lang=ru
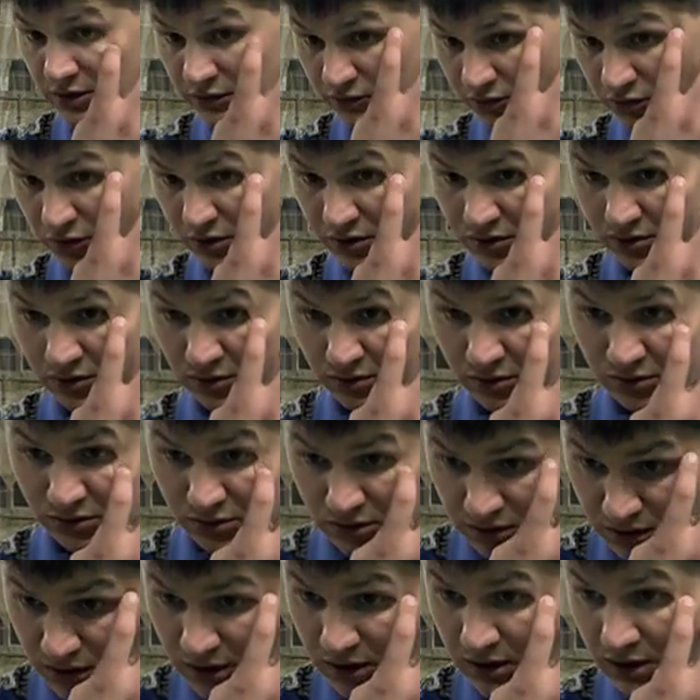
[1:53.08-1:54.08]
Вот. Но
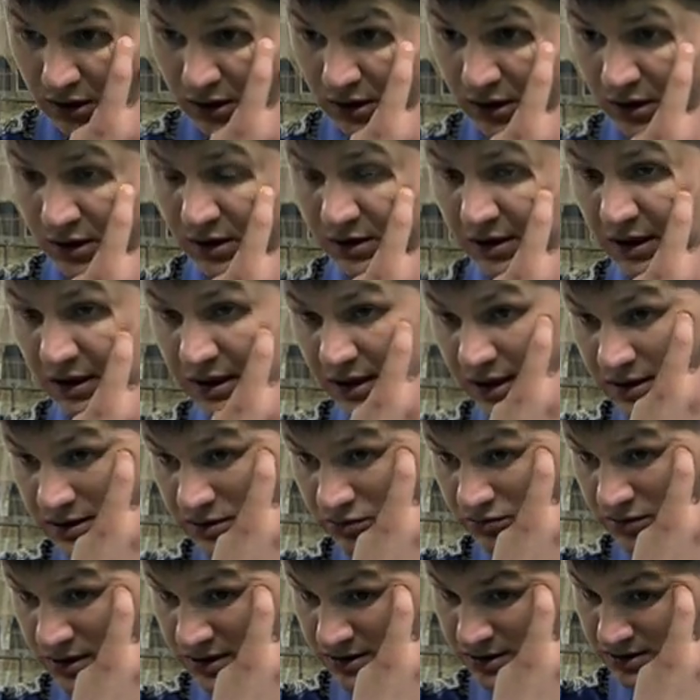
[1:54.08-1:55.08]
как
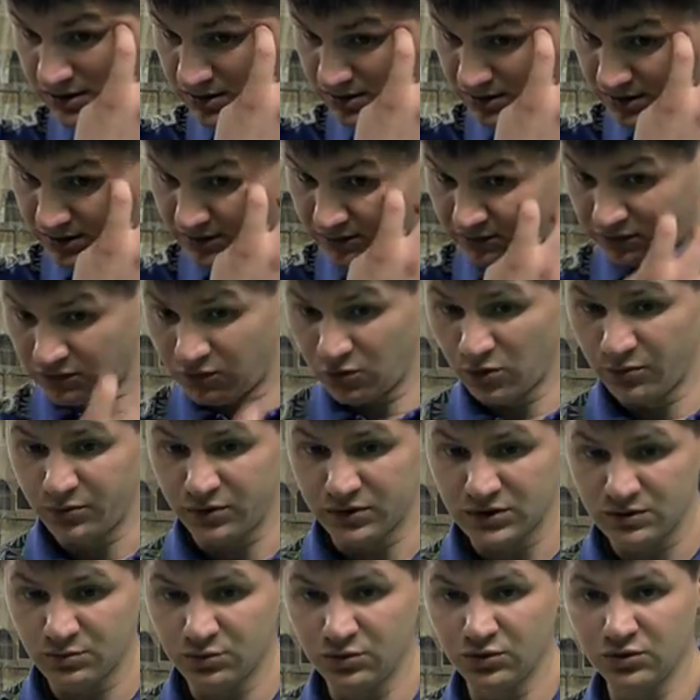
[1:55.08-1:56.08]
раз у нас в
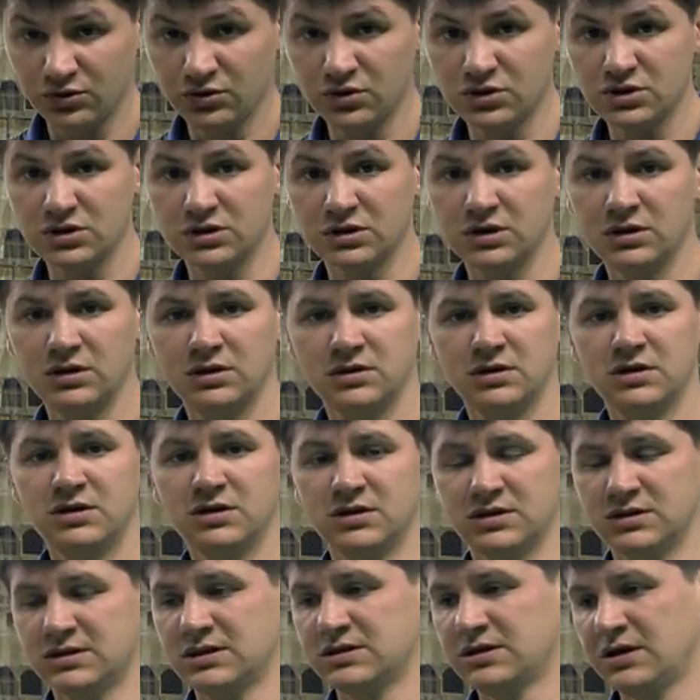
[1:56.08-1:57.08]
Европе же будут тоже
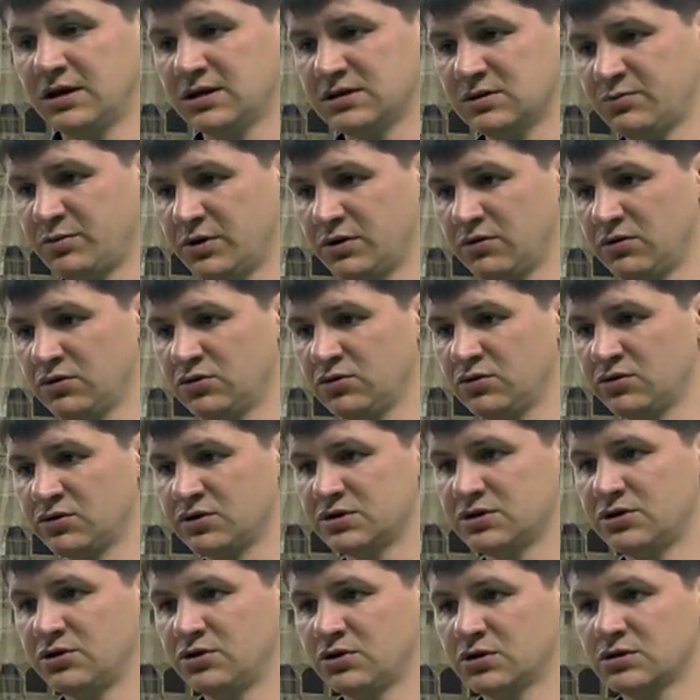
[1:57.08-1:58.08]
игры состояться, первый тур
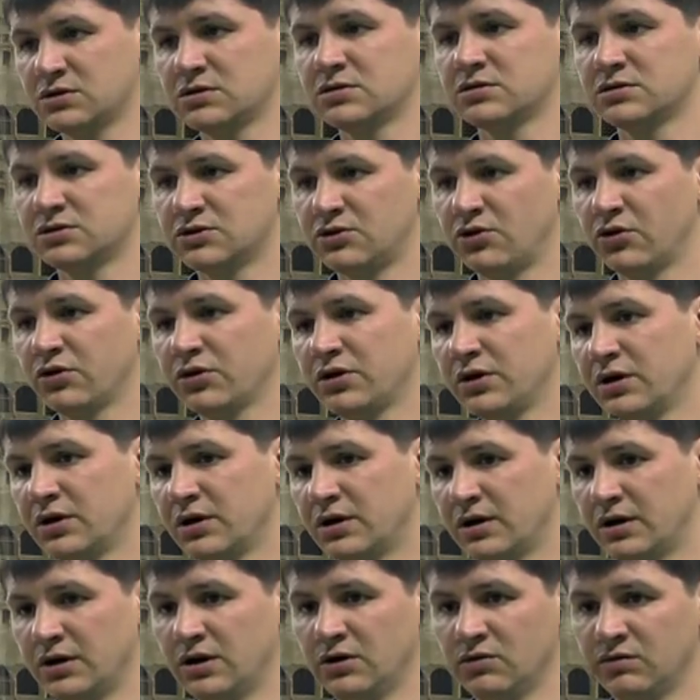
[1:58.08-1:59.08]
из трех, из трех
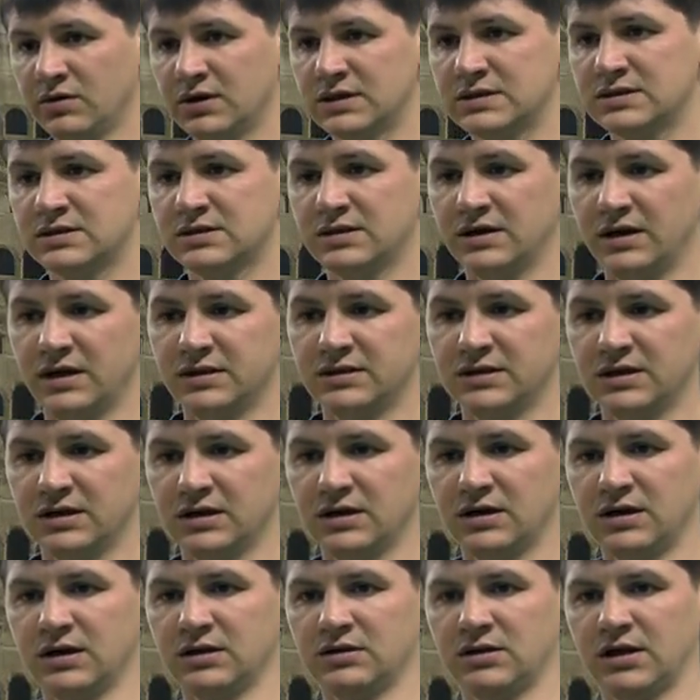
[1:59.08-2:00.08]
игр, и у нас третья
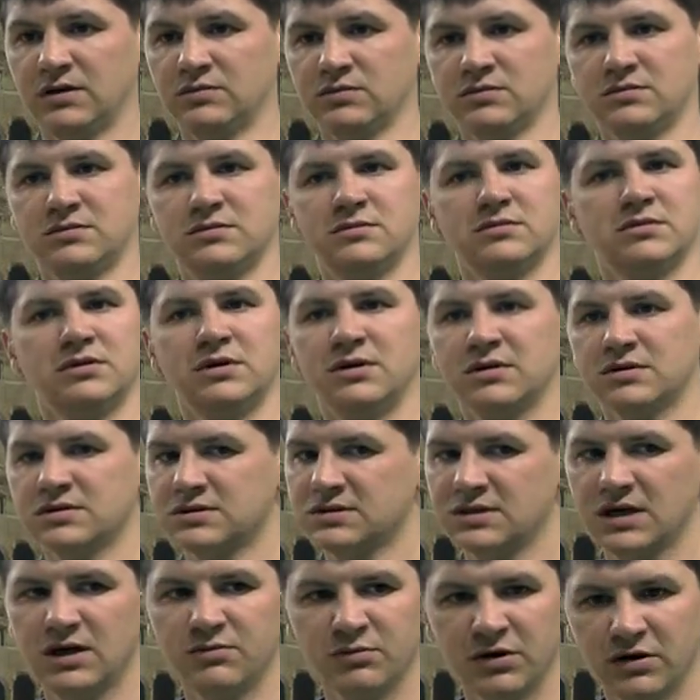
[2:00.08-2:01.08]
игра там
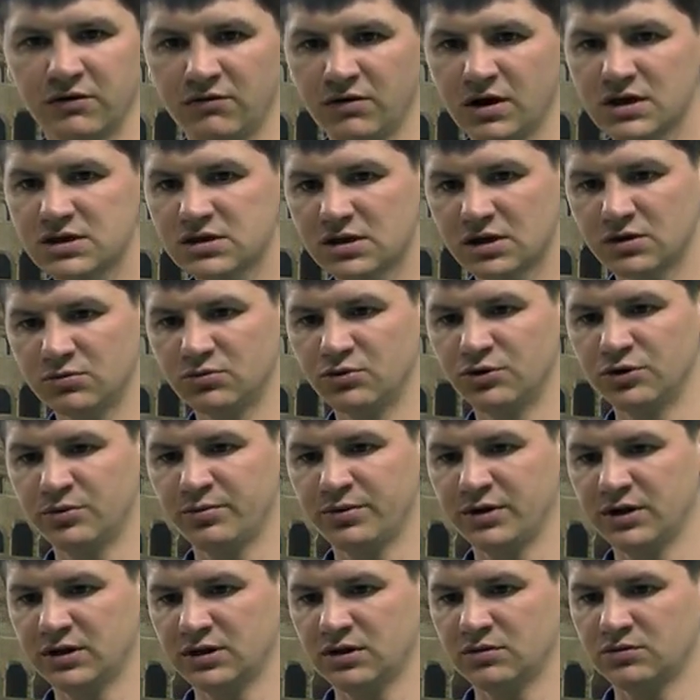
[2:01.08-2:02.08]
самая важная будет,
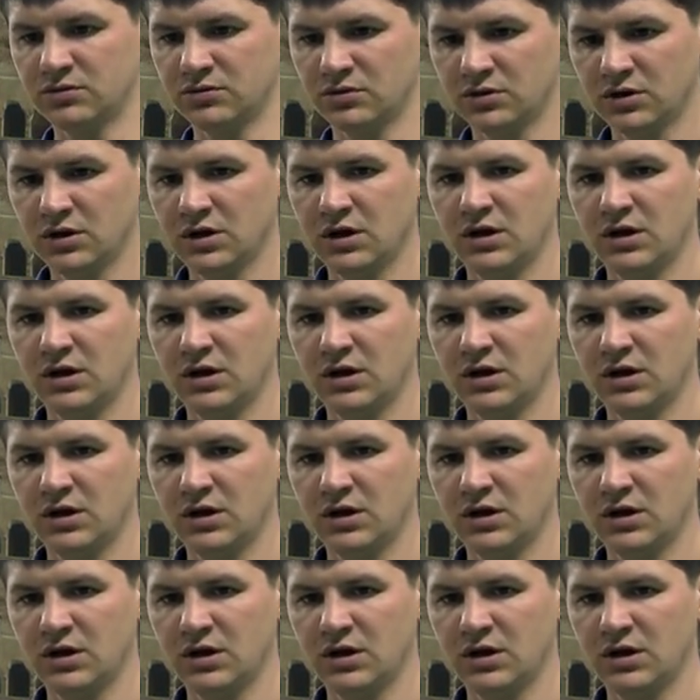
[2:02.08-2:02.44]
поэтому